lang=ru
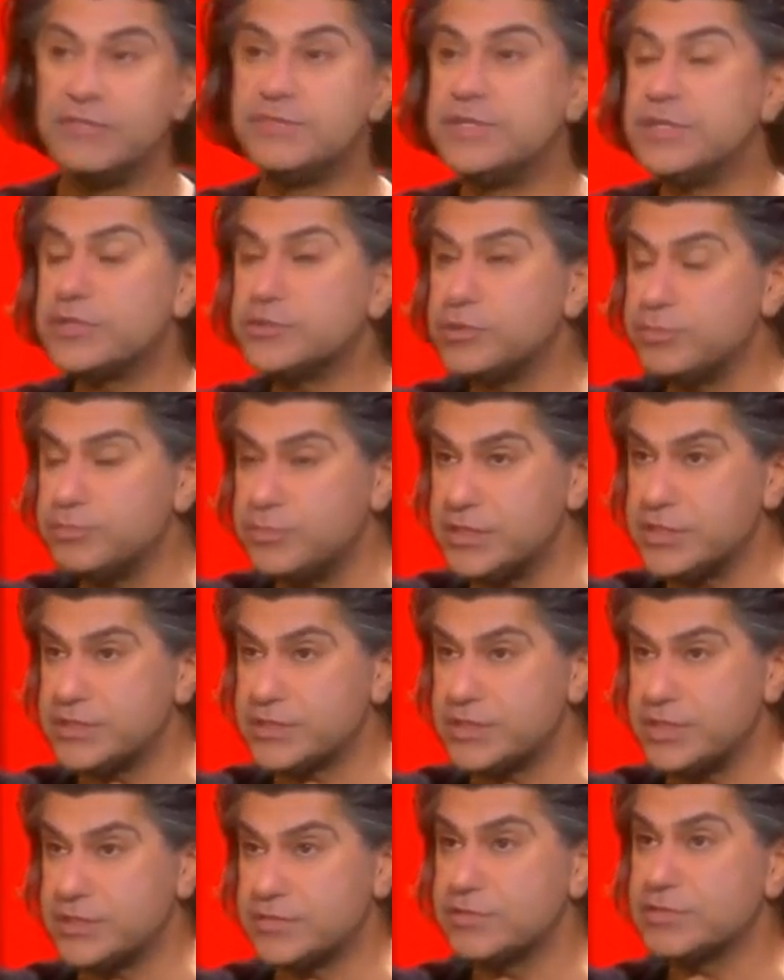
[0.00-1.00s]
Все, кто мне
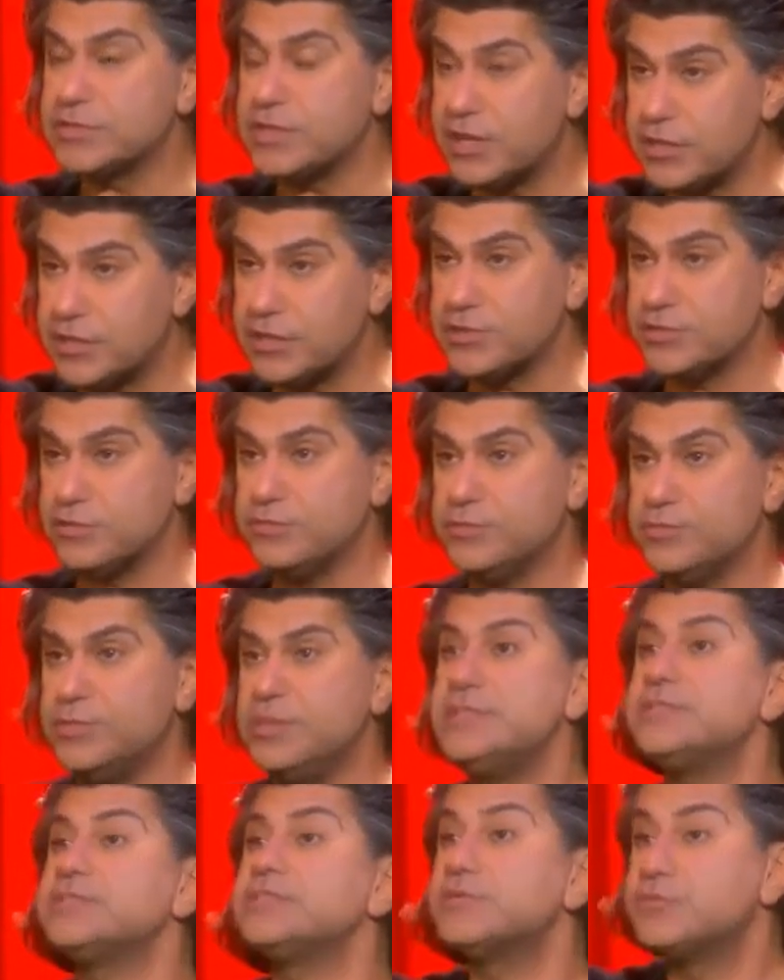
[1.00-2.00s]
рассказывает, как хорошо в
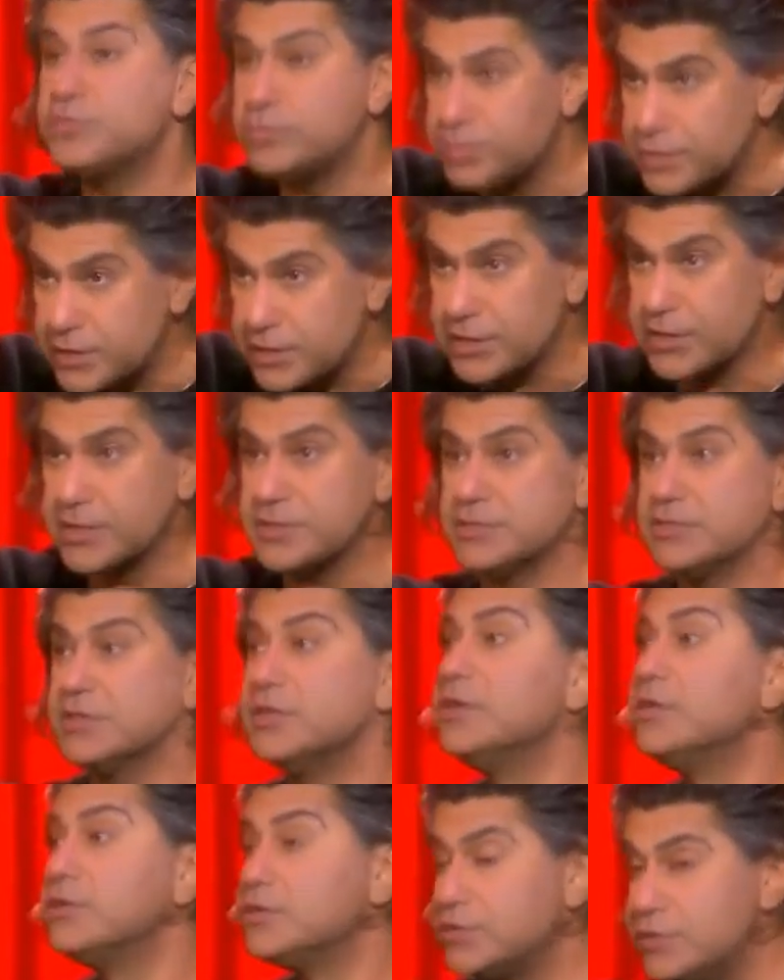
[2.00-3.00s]
Тбилиси, я говорю,
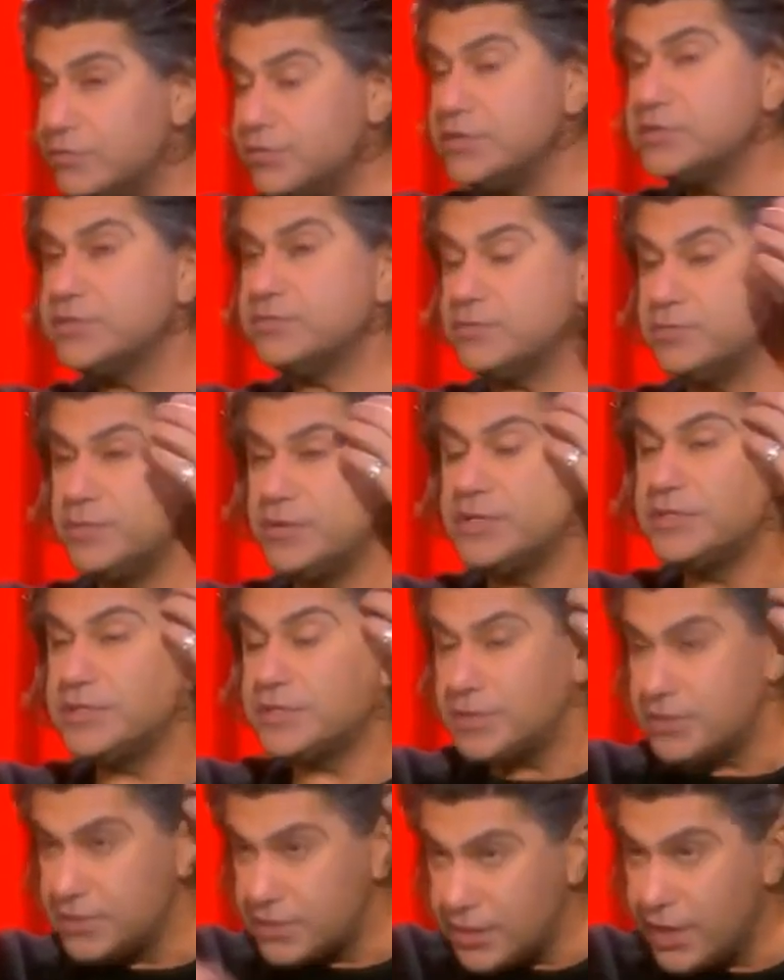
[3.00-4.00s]
прекрасно, живите в
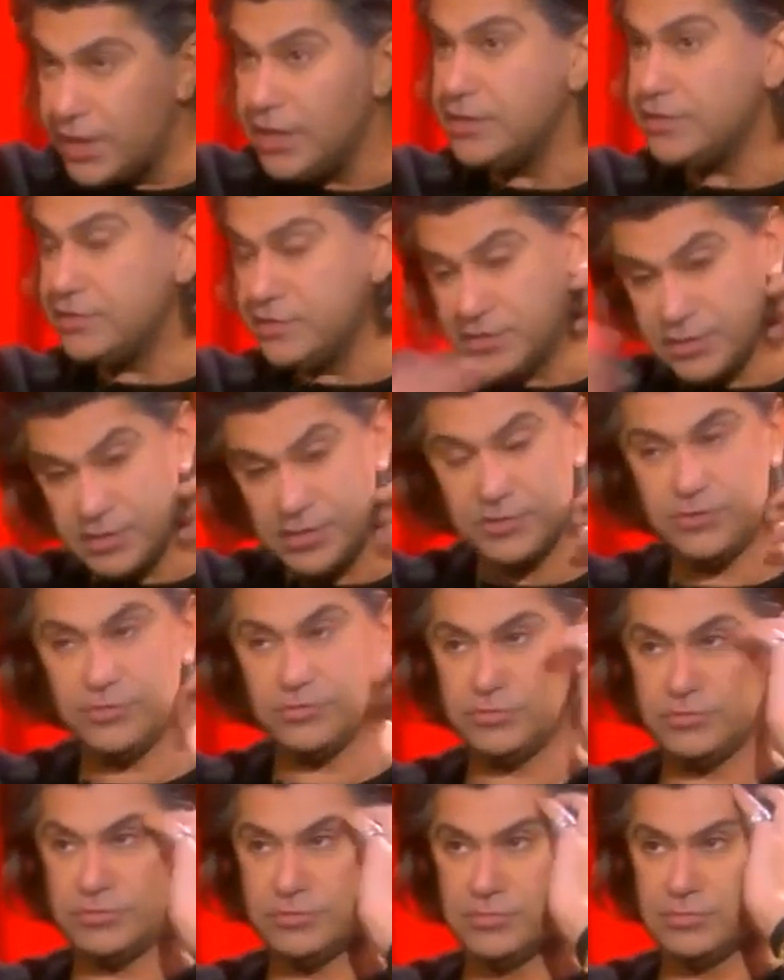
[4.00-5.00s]
Тбилиси, я не
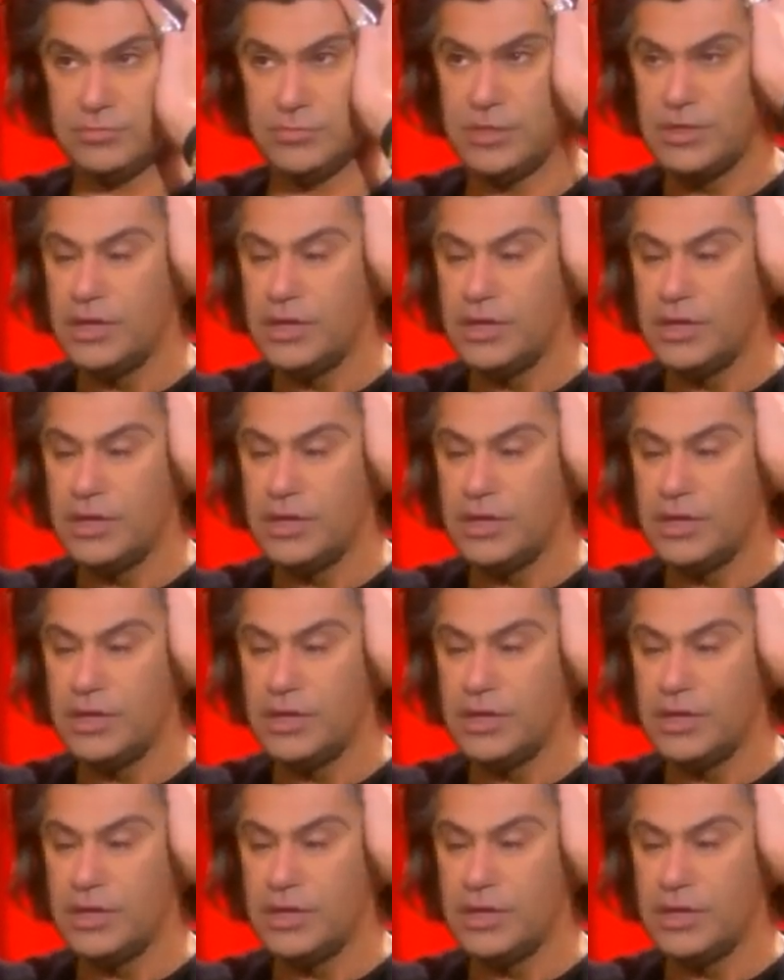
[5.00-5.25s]
хочу.